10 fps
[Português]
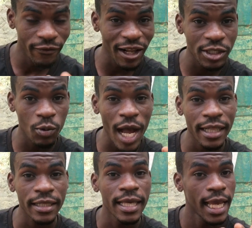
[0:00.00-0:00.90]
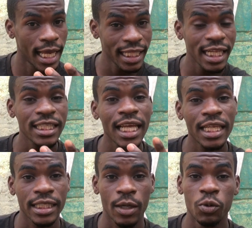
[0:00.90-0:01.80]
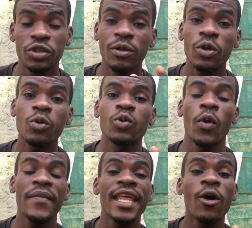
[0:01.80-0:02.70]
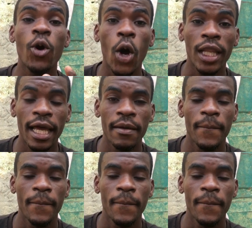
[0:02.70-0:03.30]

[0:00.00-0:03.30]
Fly Squad, ele tá nessa lista. Um dos melhores YouTube de Angola.